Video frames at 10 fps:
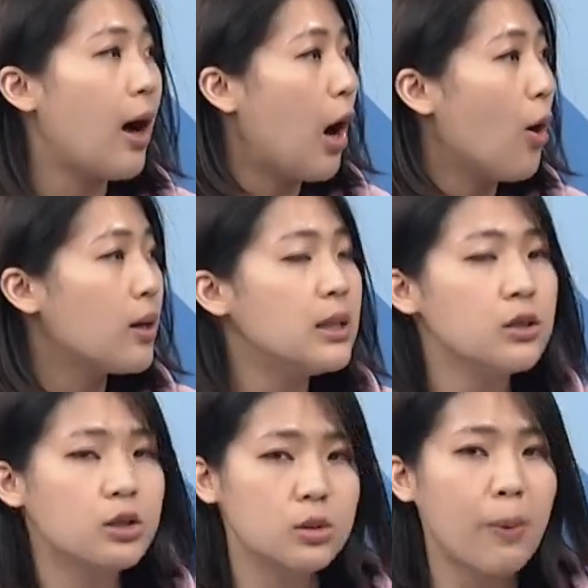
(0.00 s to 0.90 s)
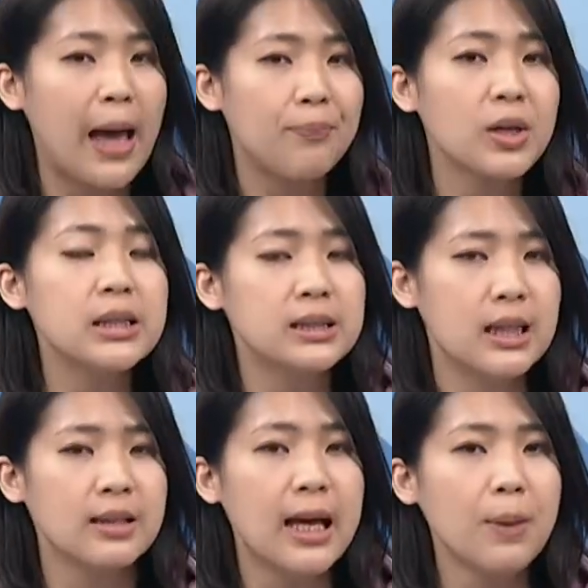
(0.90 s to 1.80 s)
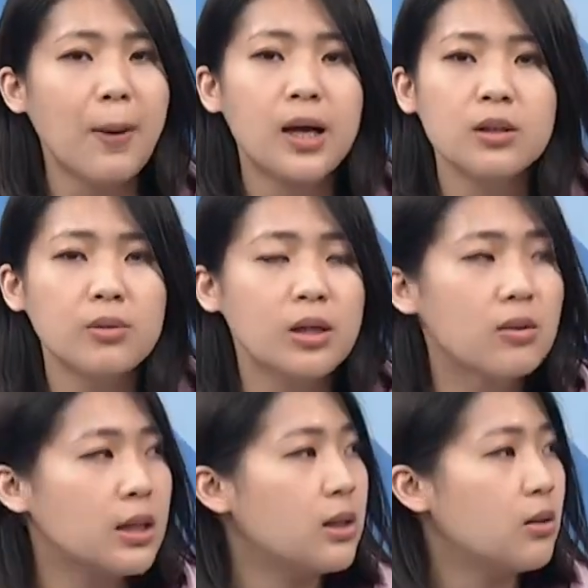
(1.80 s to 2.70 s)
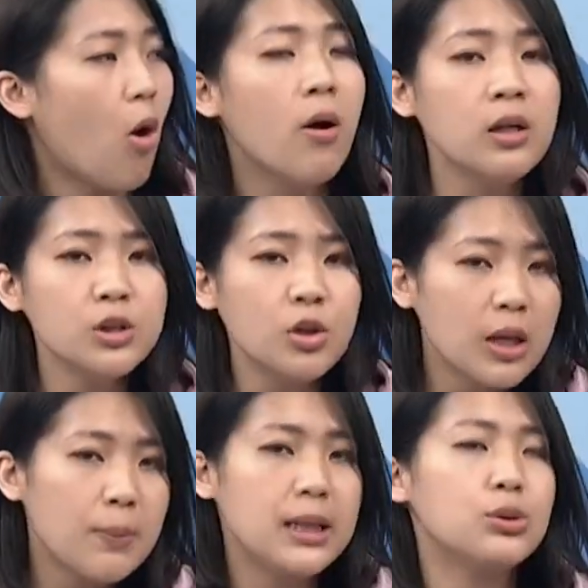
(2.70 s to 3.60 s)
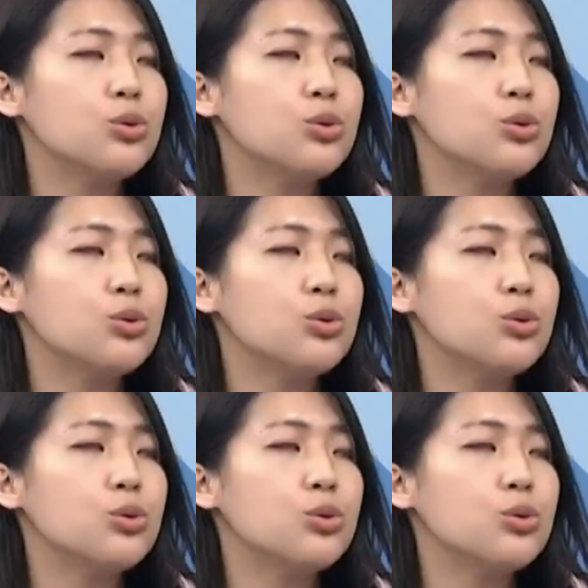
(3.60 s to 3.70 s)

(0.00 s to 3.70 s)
好，更直白、更简单，一般人都能够听得懂，就那么一句